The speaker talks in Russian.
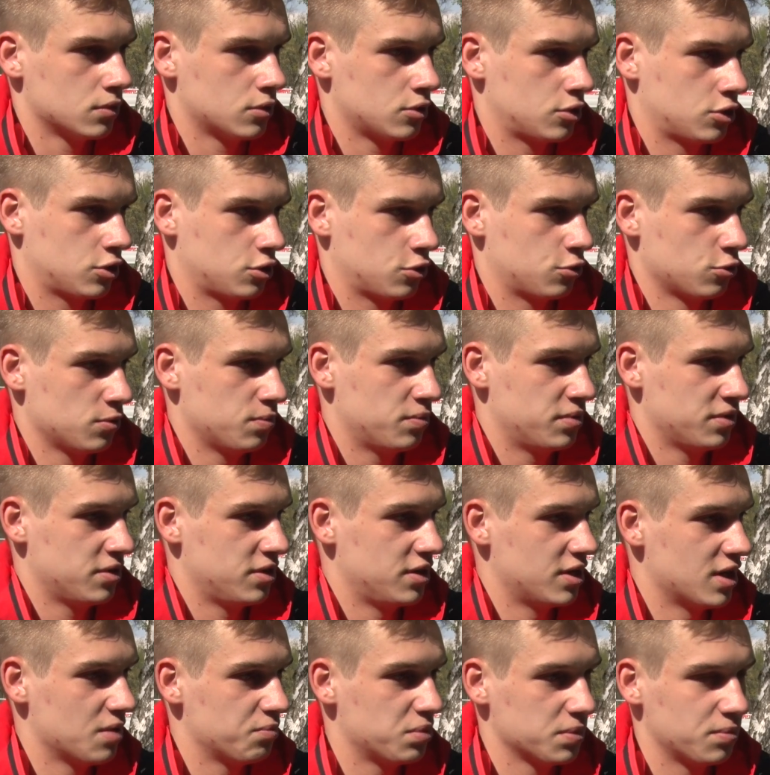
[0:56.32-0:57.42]
Чтобы
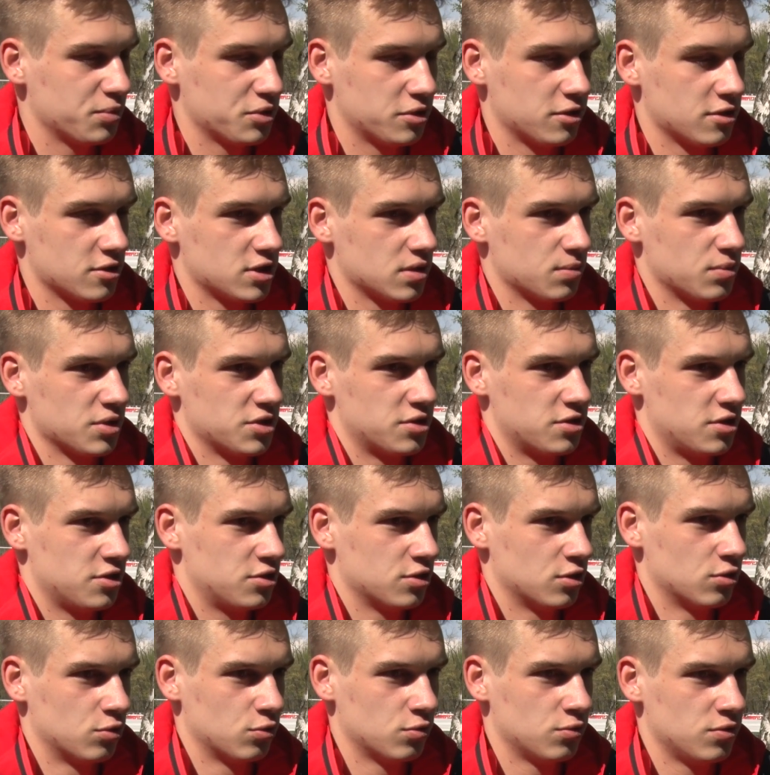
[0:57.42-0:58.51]
я попытался обострить
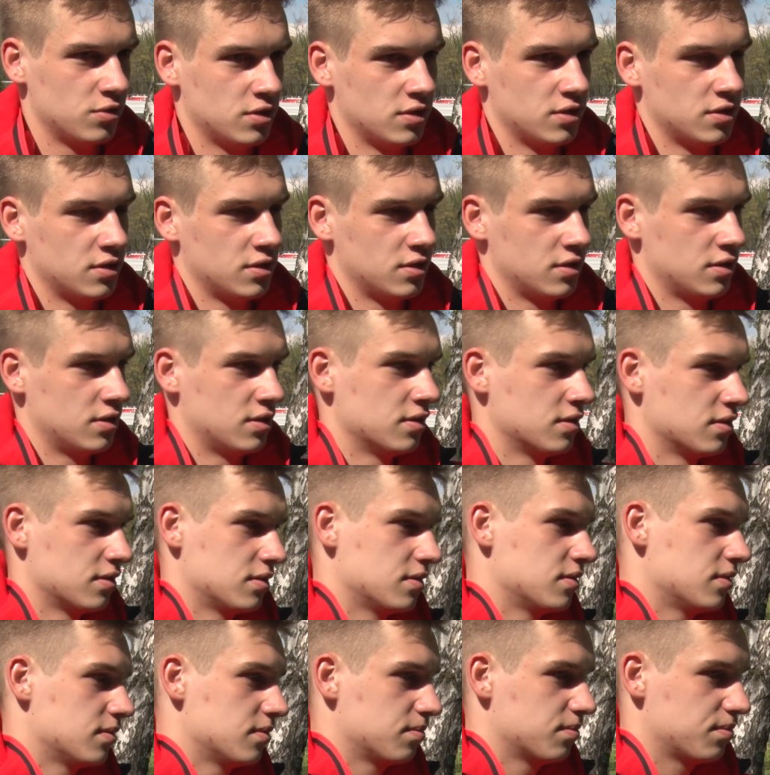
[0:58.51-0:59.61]
игру и
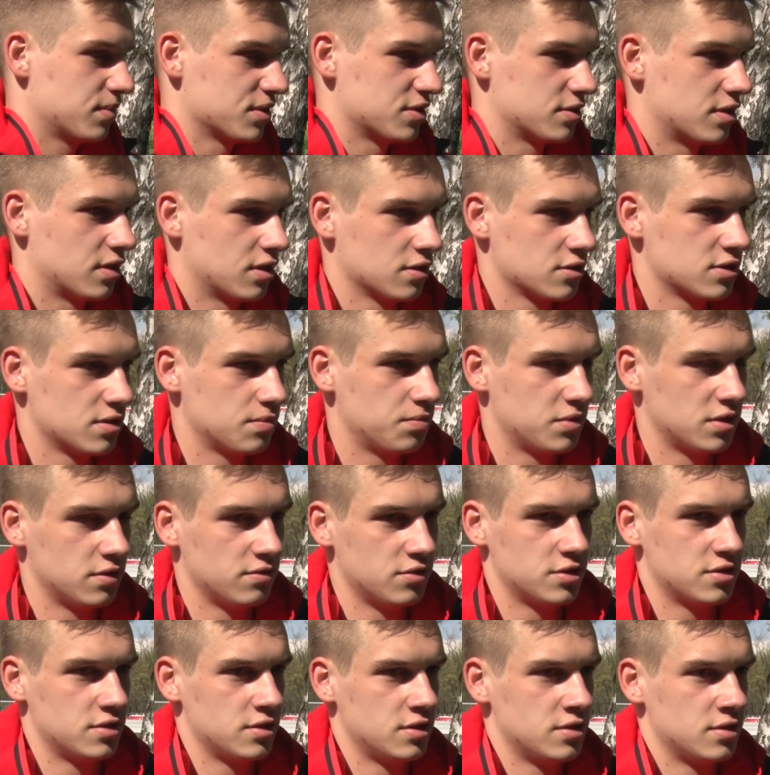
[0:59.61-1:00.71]
постарался
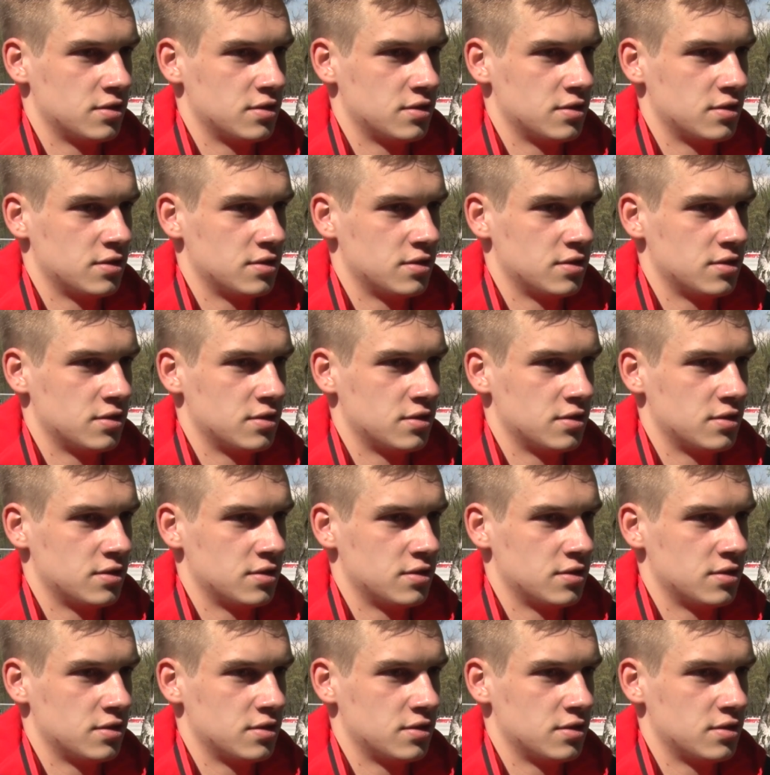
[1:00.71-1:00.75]
перевести